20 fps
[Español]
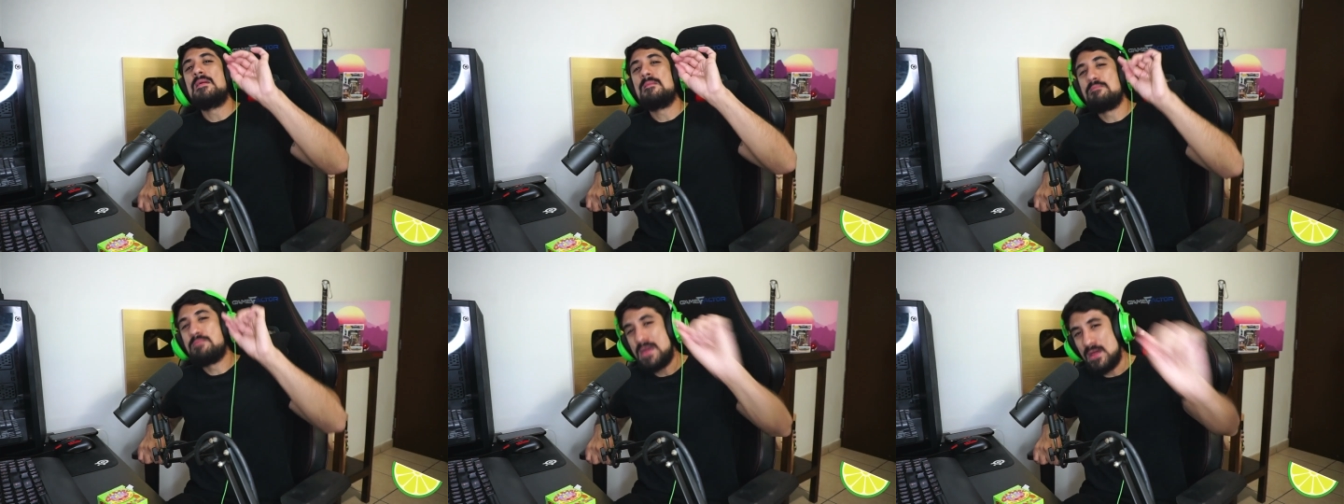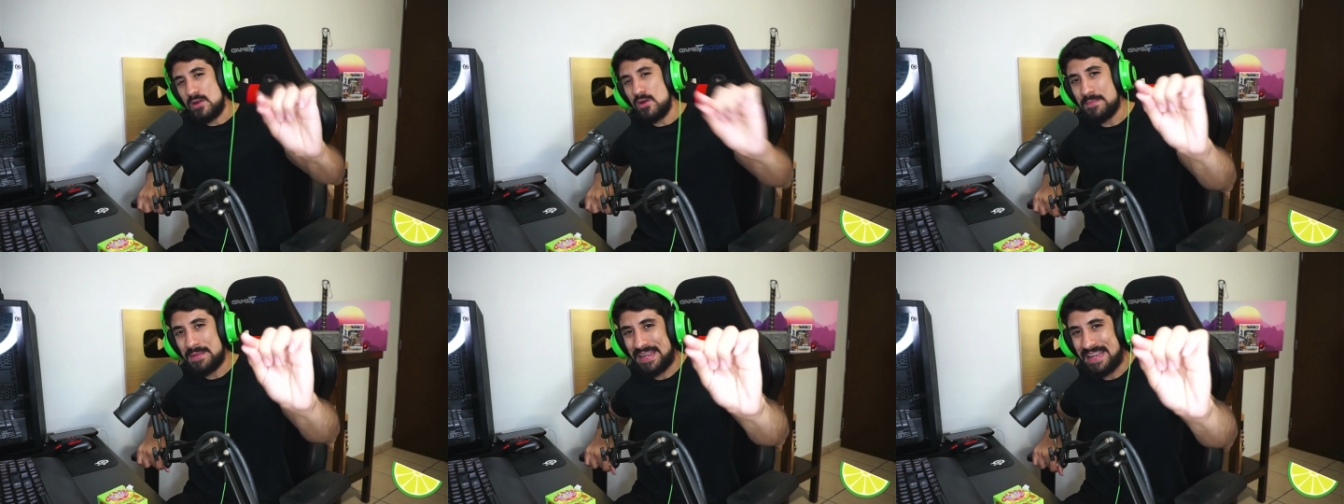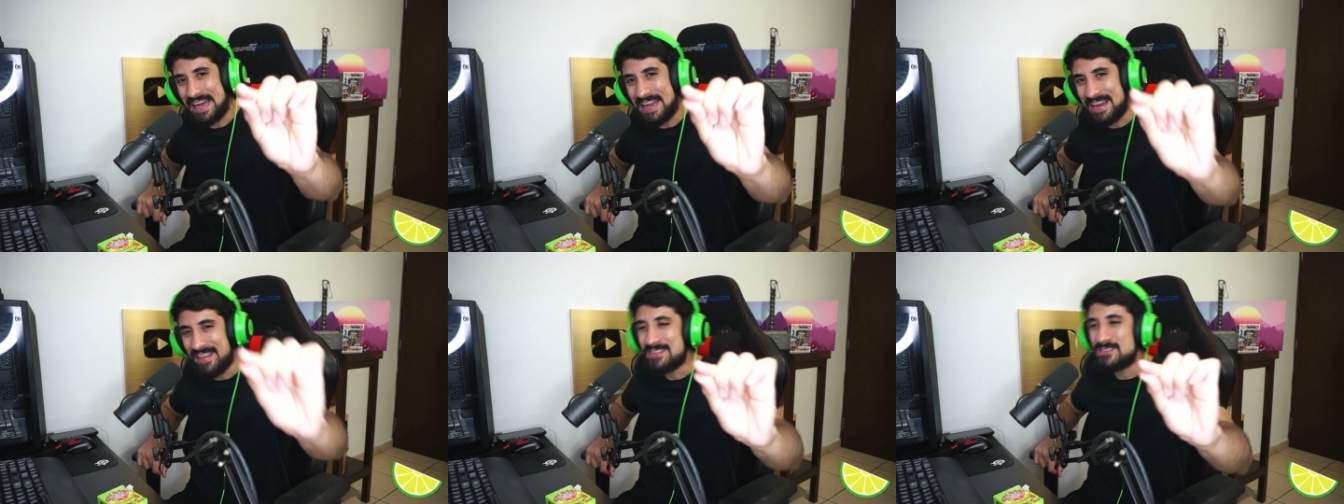¿Dieron mi
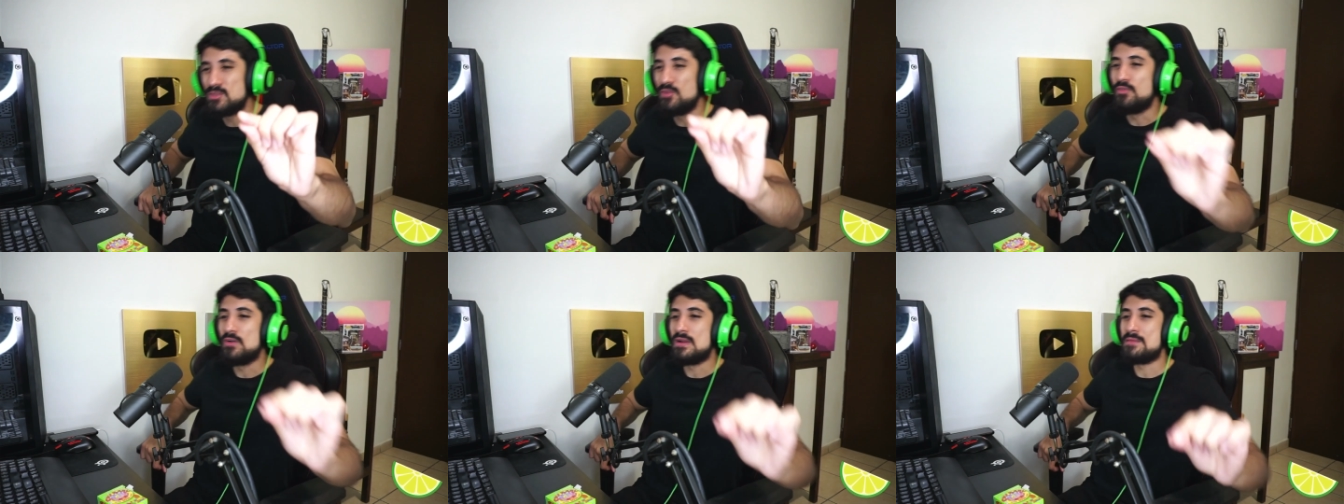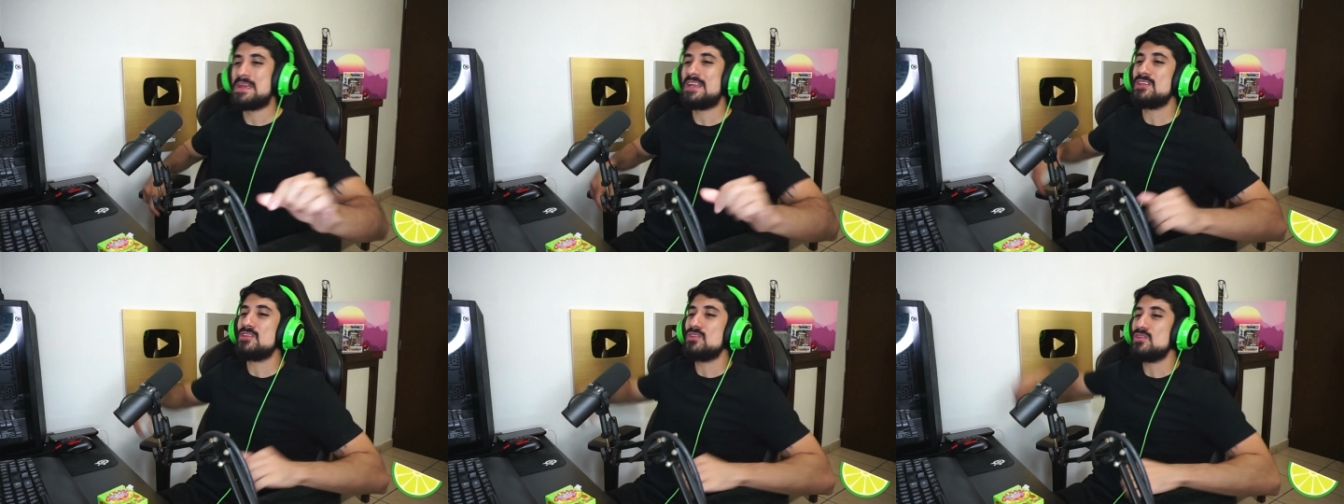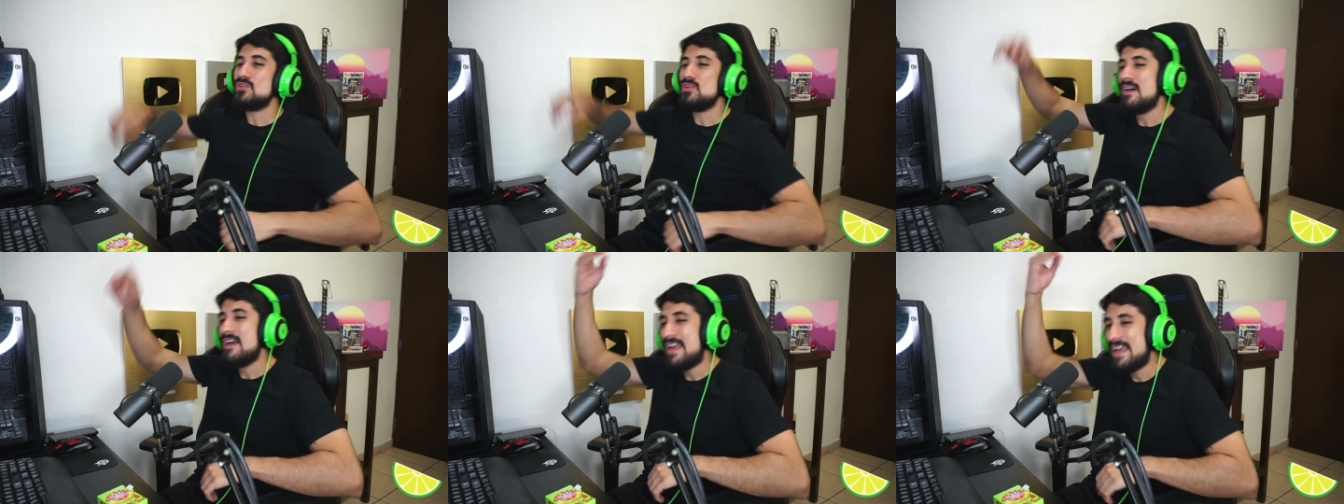cara de
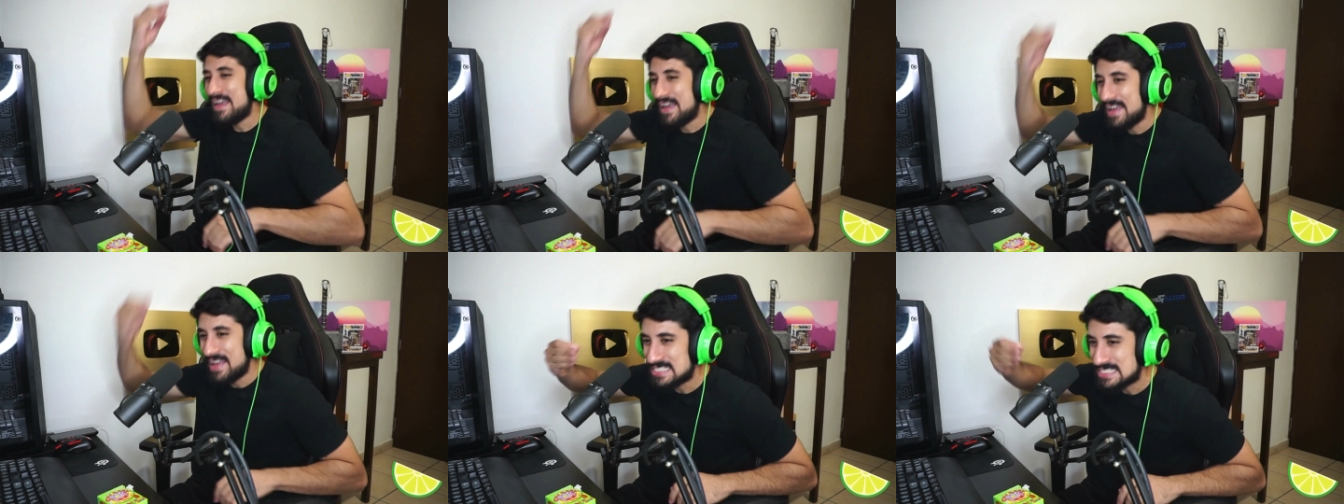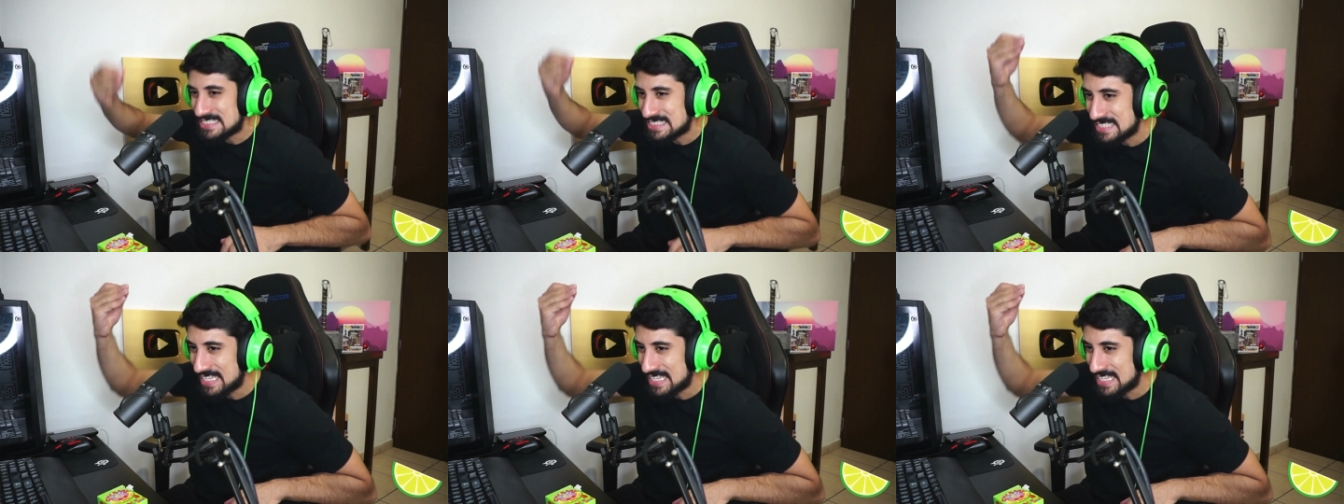sufrimiento? Esa es